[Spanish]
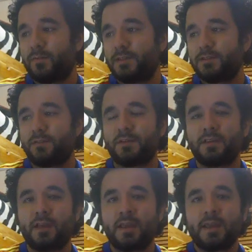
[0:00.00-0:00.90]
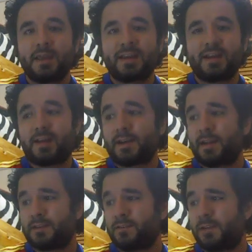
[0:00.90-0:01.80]
mencionan que la
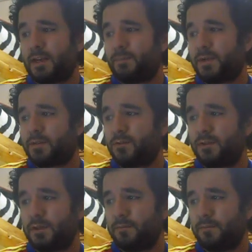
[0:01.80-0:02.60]
reacción de la persona